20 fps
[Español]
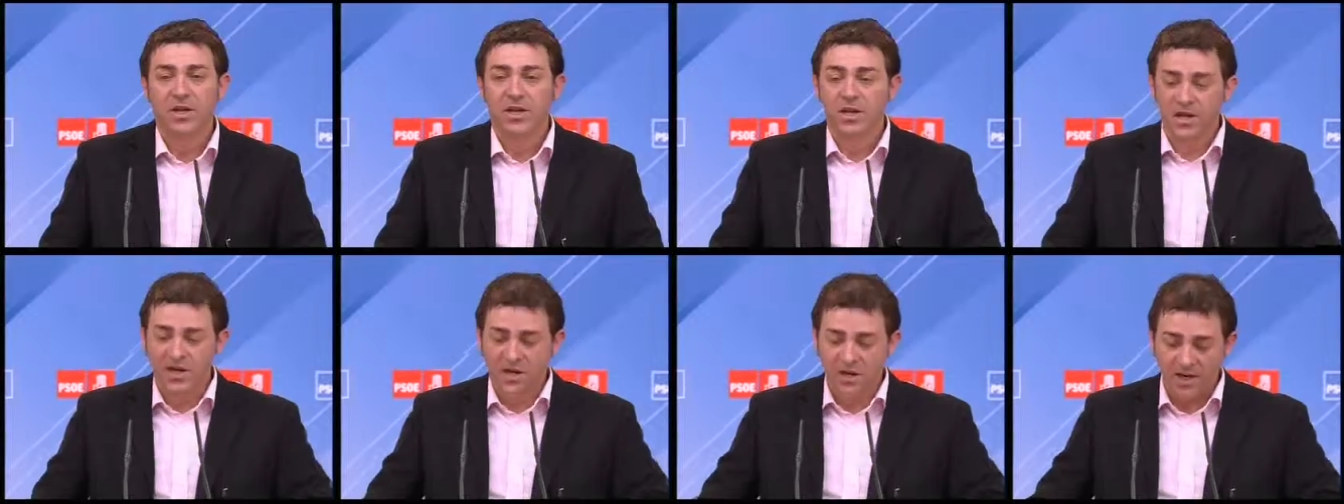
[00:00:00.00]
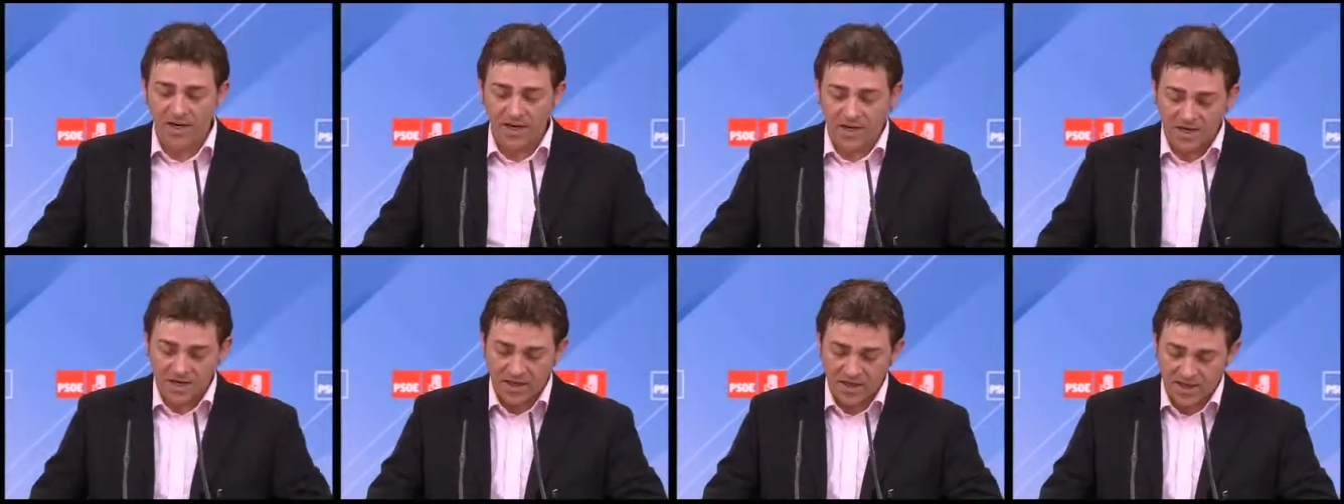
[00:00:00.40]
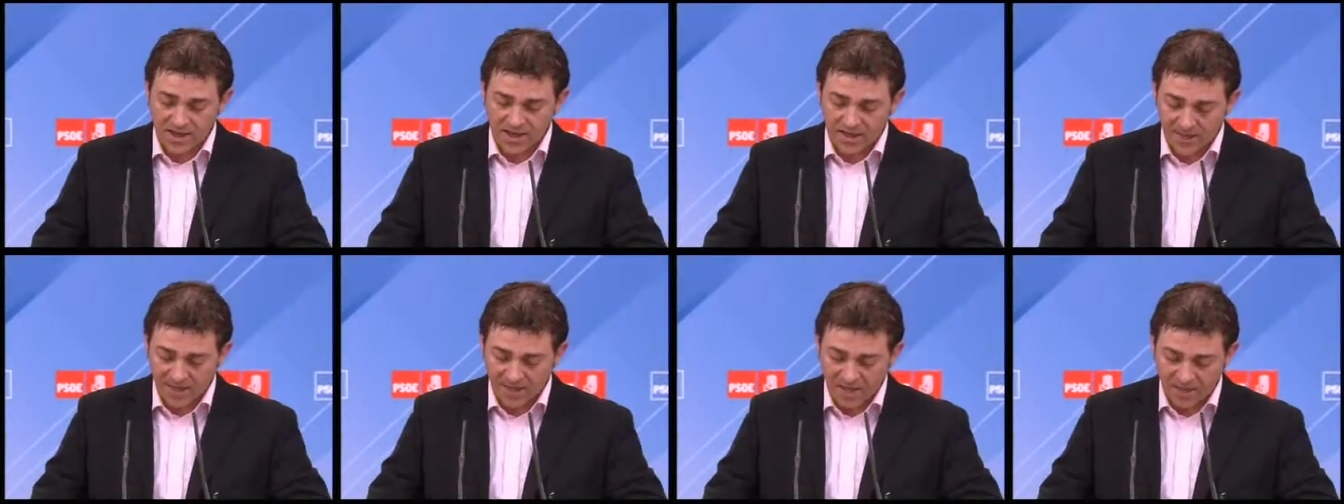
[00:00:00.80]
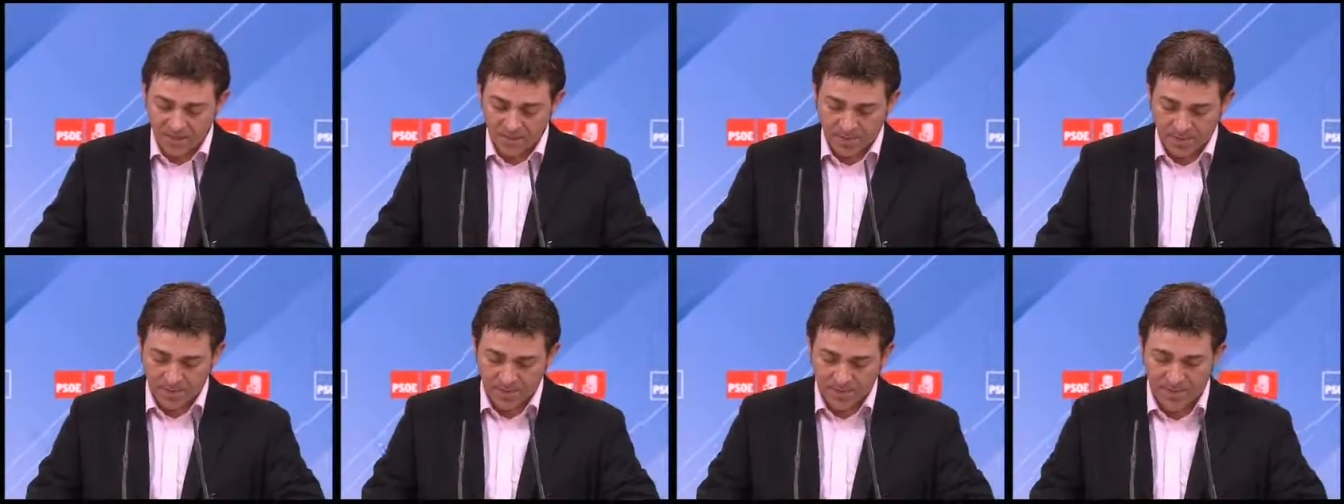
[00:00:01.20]
Y quiero agradecer también
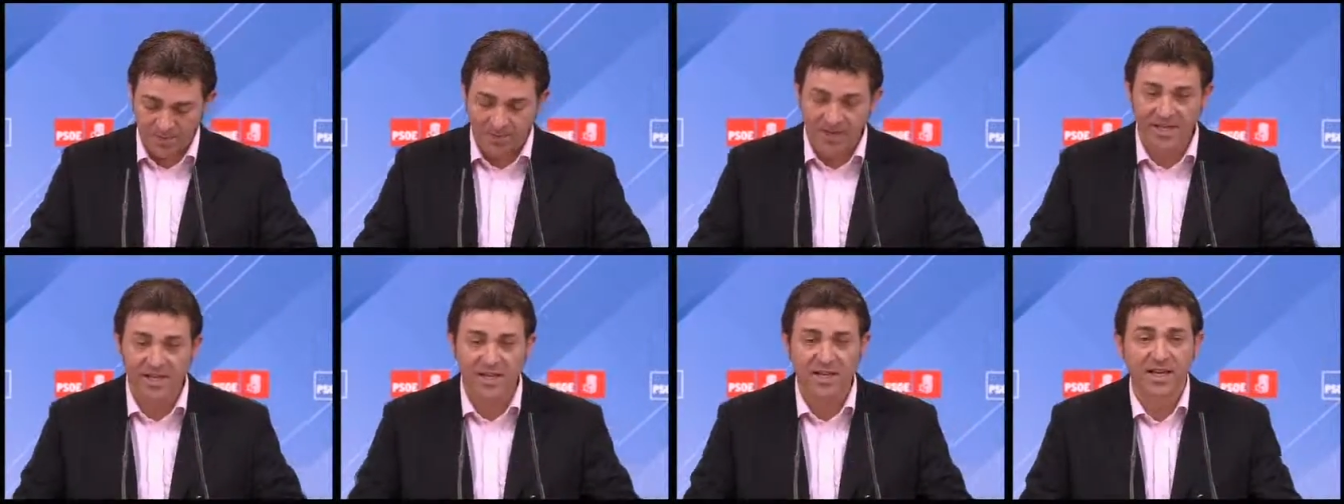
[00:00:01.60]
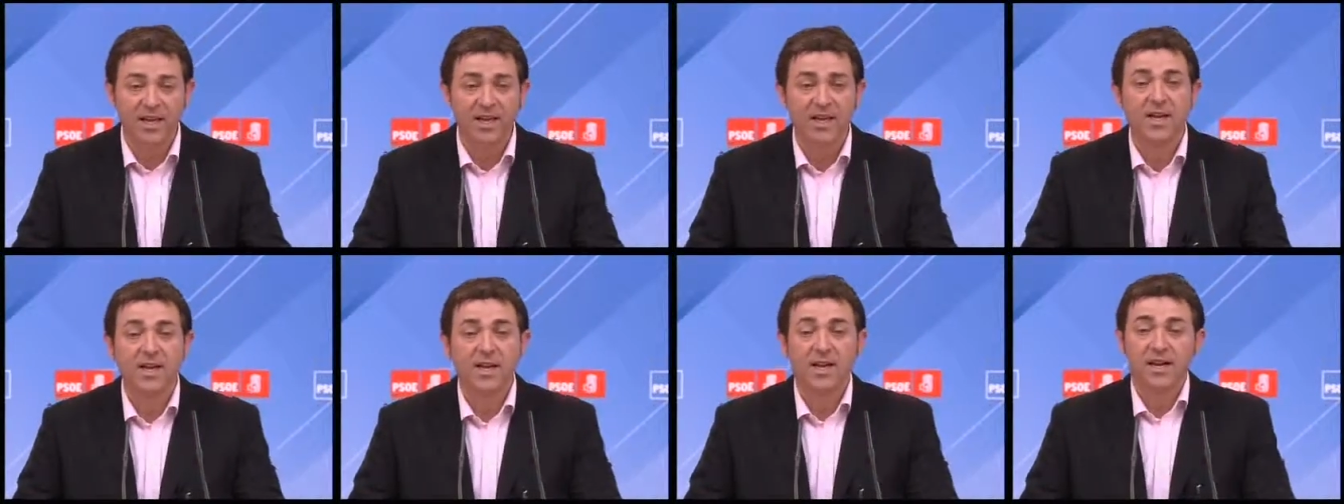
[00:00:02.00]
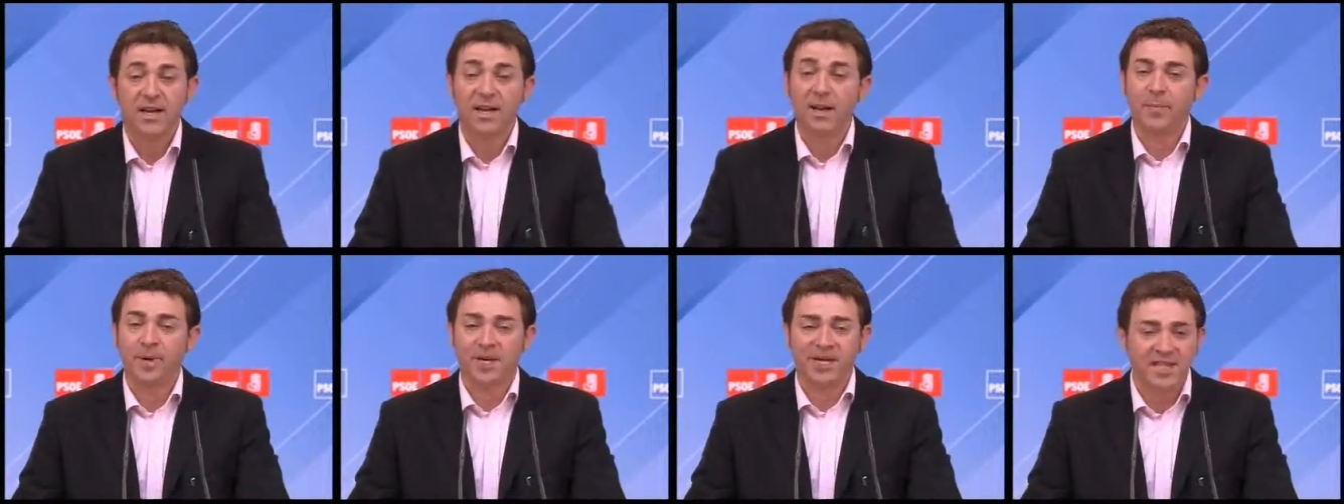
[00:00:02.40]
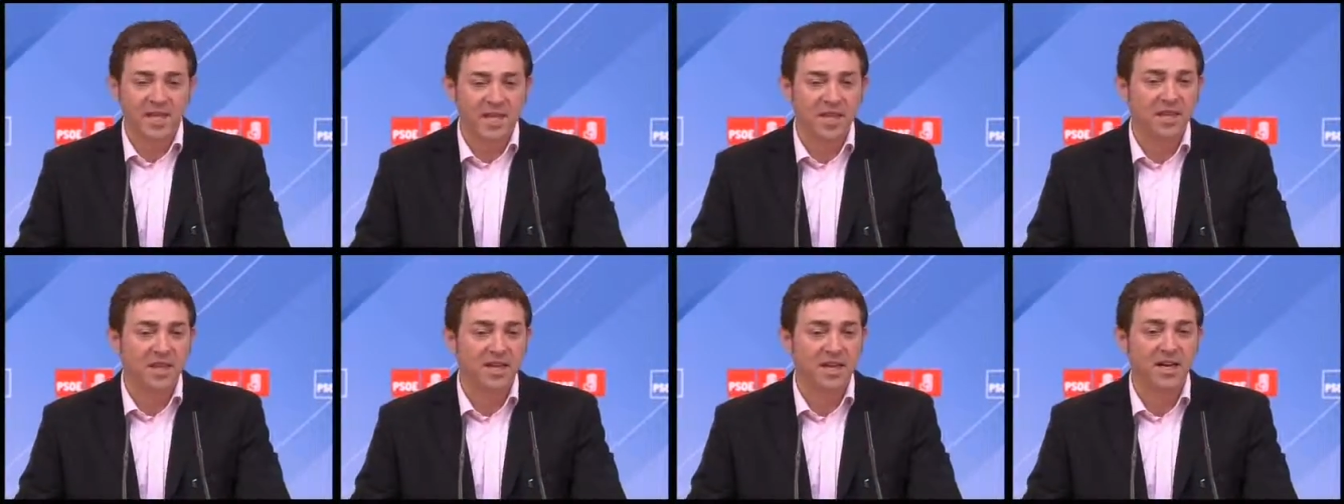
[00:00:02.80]
especialmente la
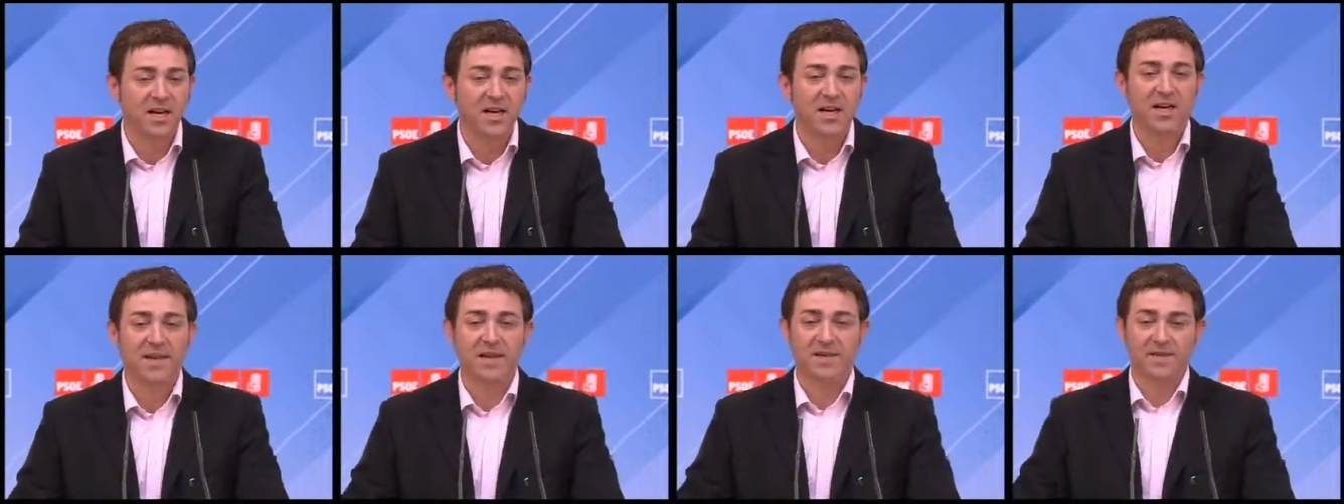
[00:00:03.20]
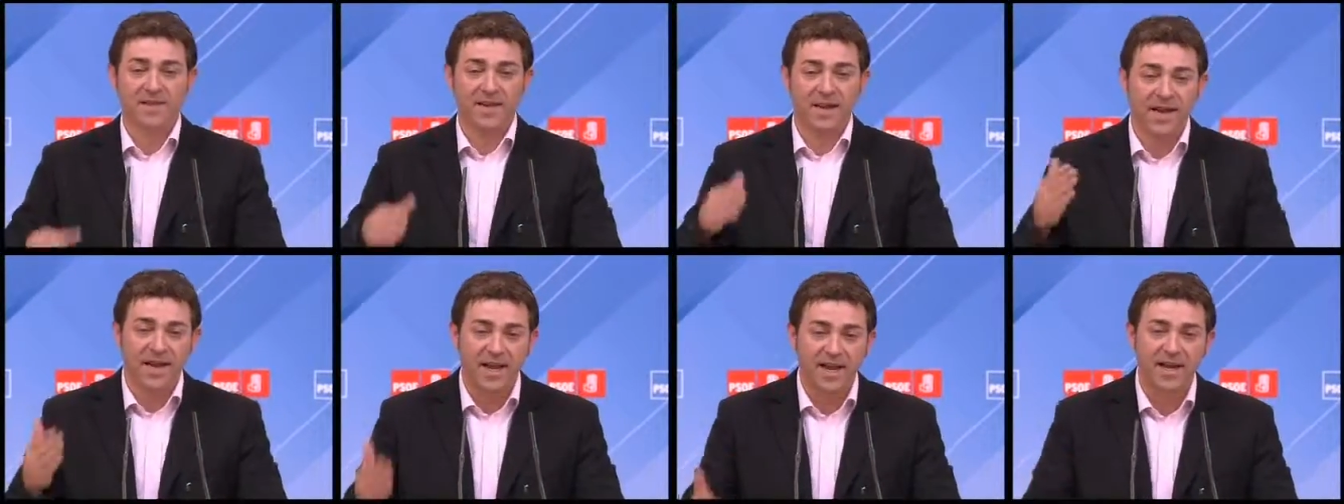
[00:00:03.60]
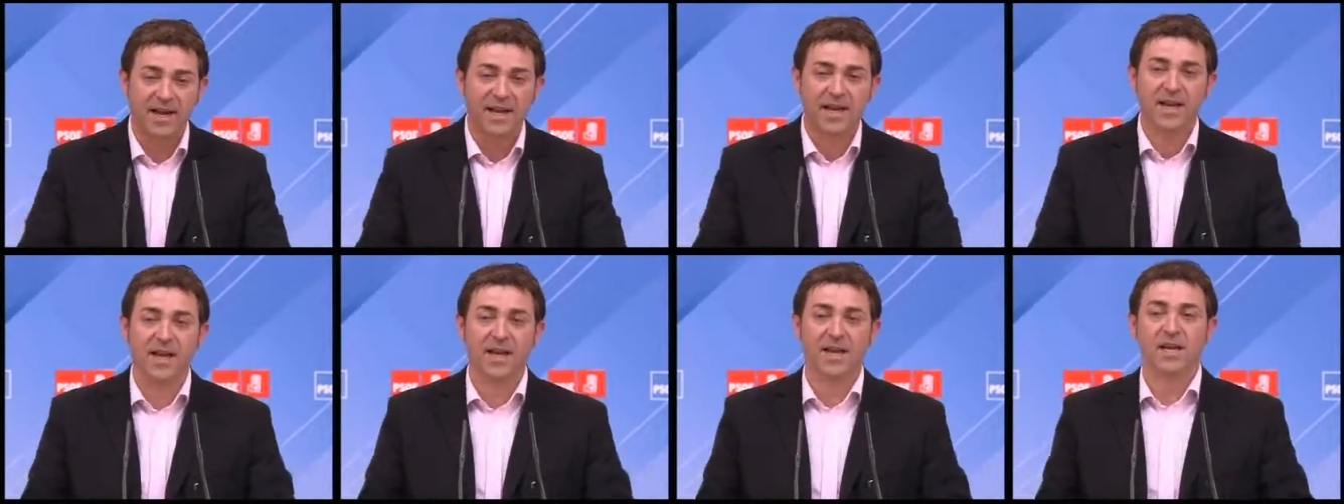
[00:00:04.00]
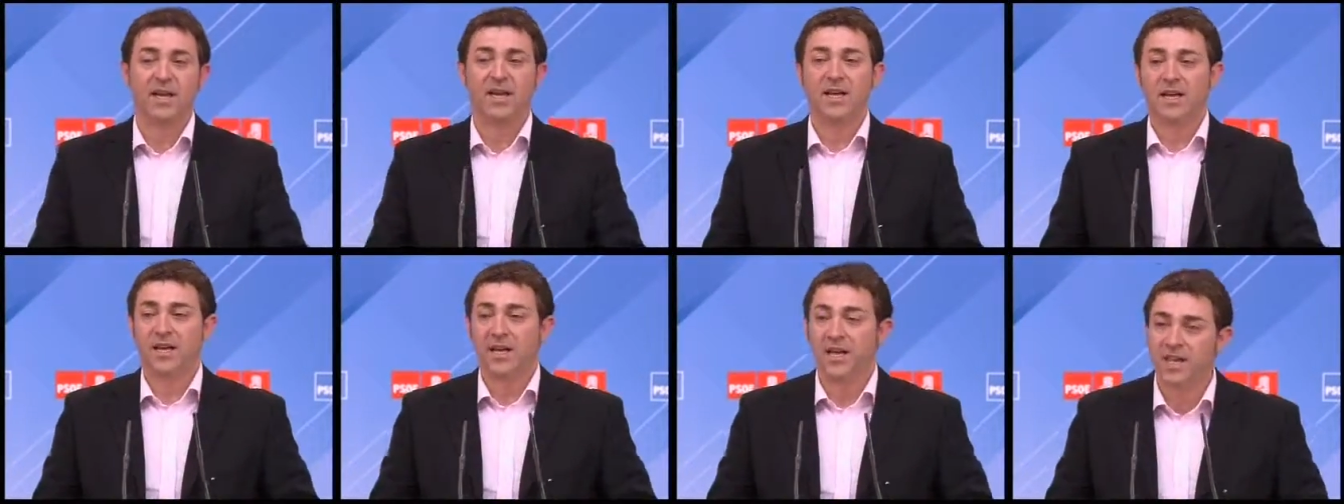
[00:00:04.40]
presencia de
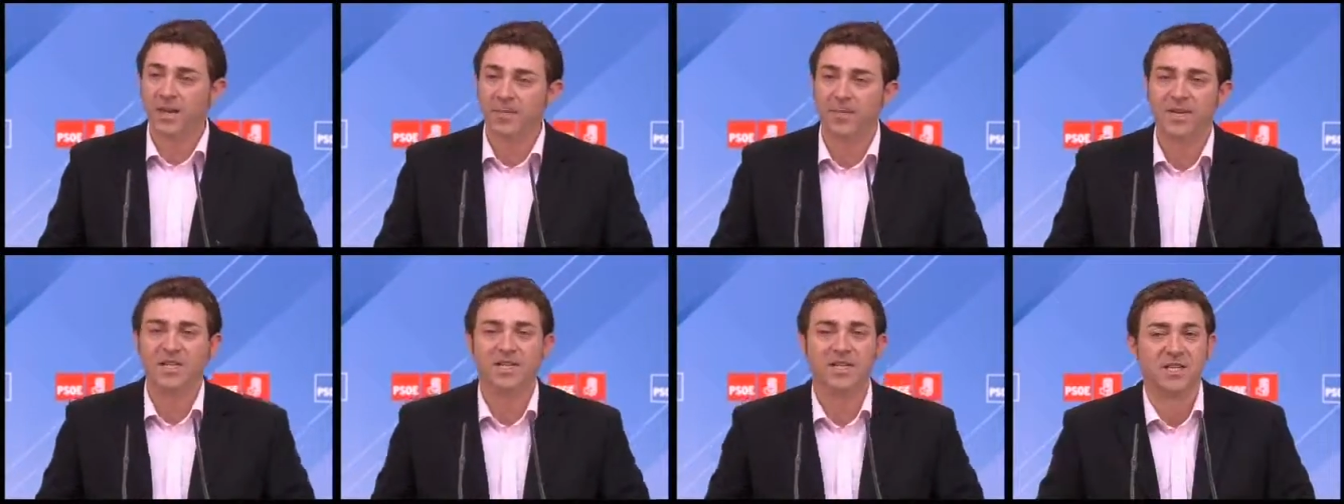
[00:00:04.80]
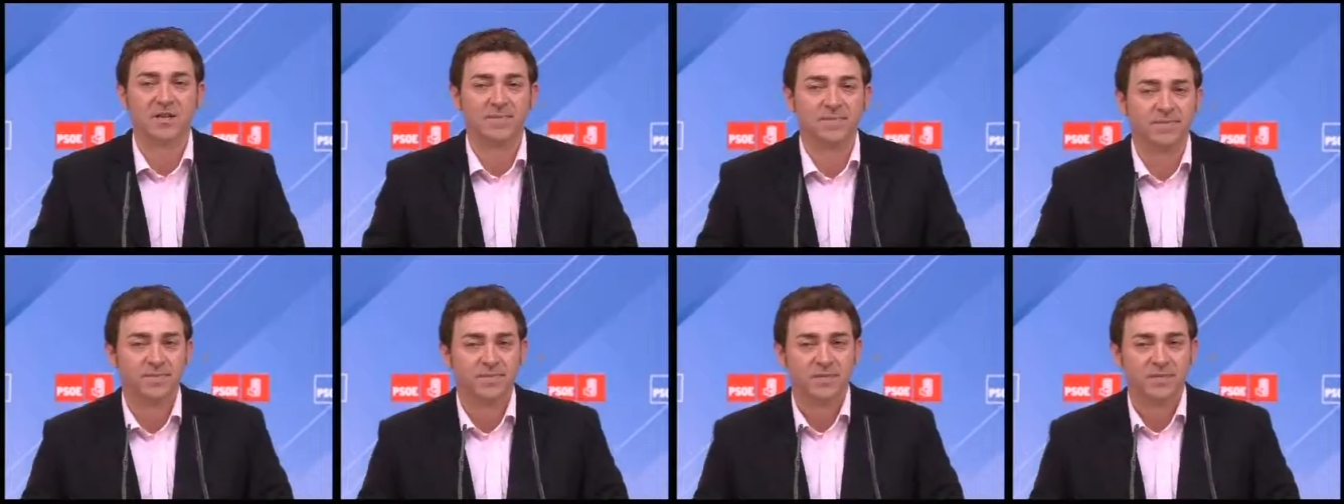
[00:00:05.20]
Leire y de Pachi.